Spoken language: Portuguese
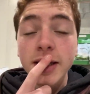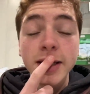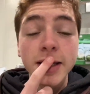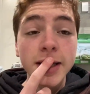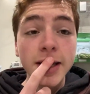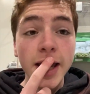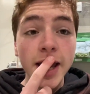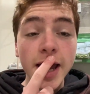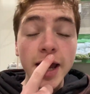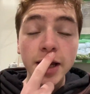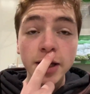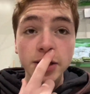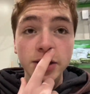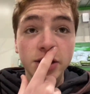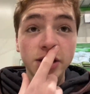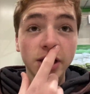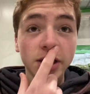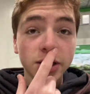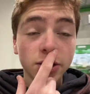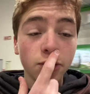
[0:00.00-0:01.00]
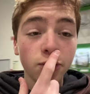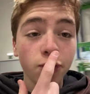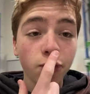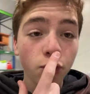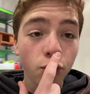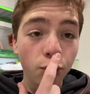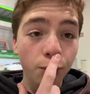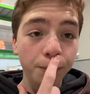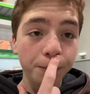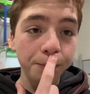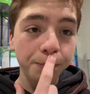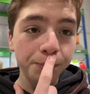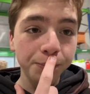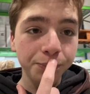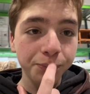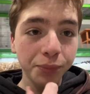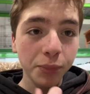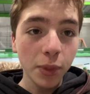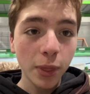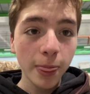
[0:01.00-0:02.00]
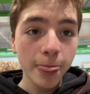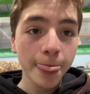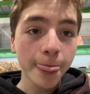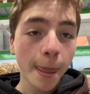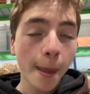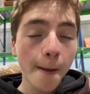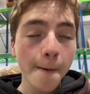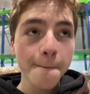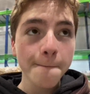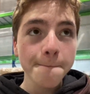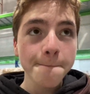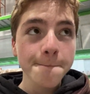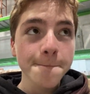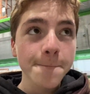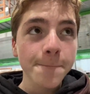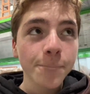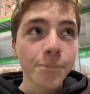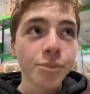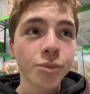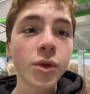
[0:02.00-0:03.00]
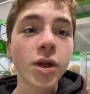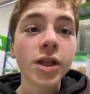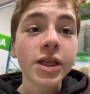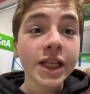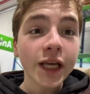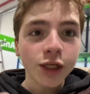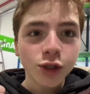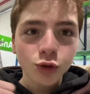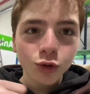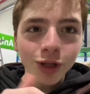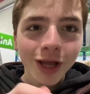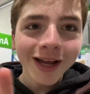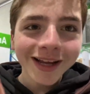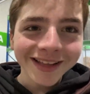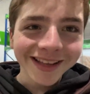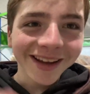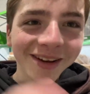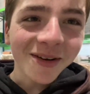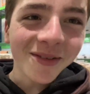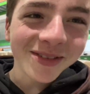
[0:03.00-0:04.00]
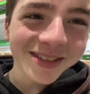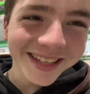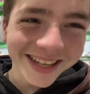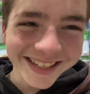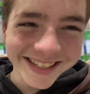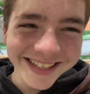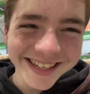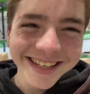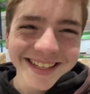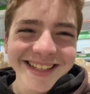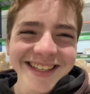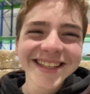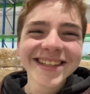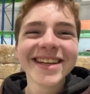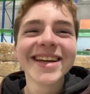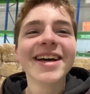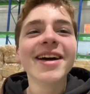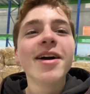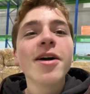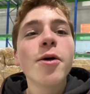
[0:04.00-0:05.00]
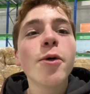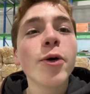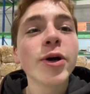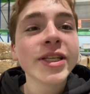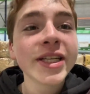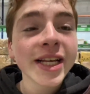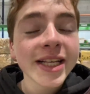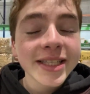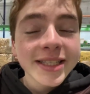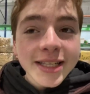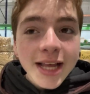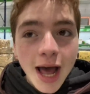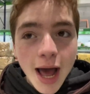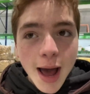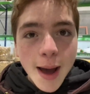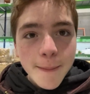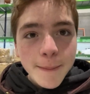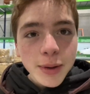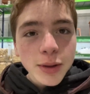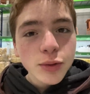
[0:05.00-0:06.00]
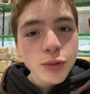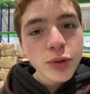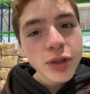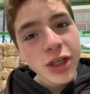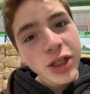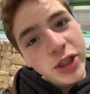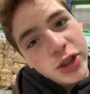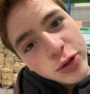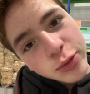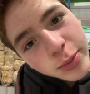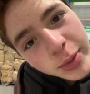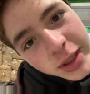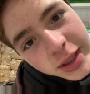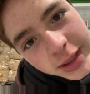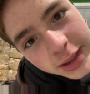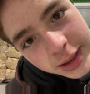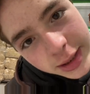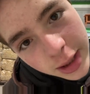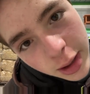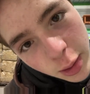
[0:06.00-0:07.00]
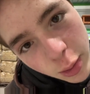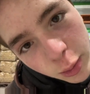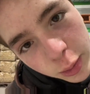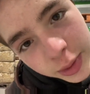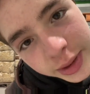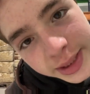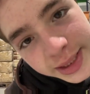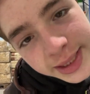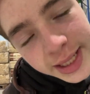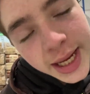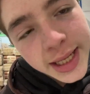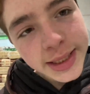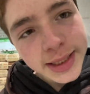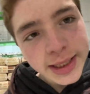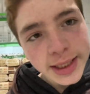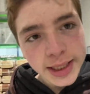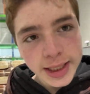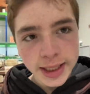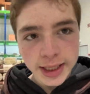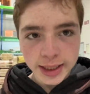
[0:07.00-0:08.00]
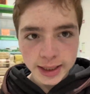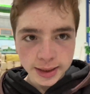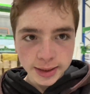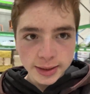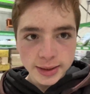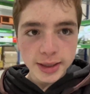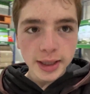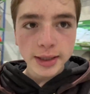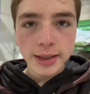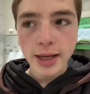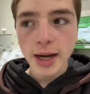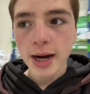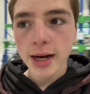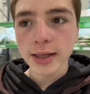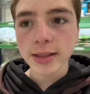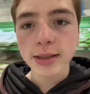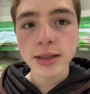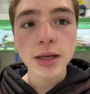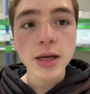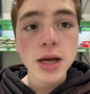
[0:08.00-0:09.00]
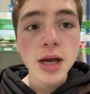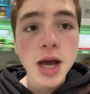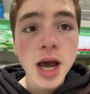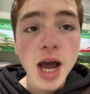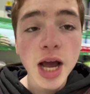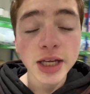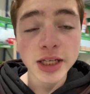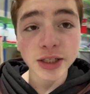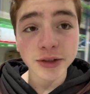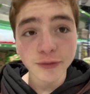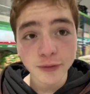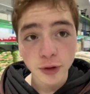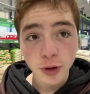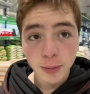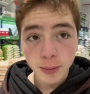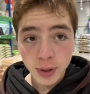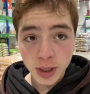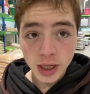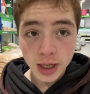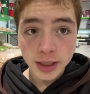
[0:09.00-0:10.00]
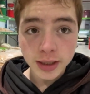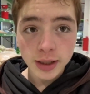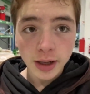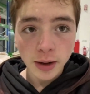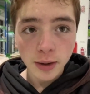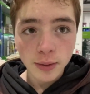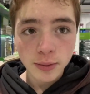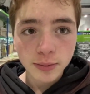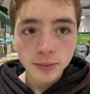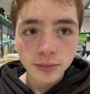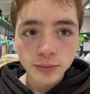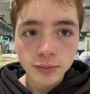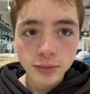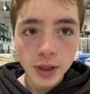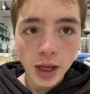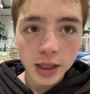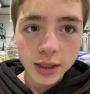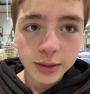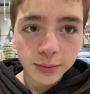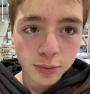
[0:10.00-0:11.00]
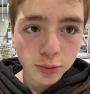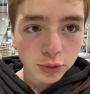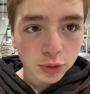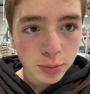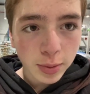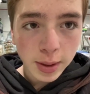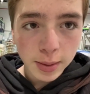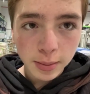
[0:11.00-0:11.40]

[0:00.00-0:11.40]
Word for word: e é isso, gente, eu vou... Hum, deixa um like, né? Como eu já tinha dito. Hoje é sábado e neste momento são 7h15 da tarde. A gente foi ao Mercadão que é tipo um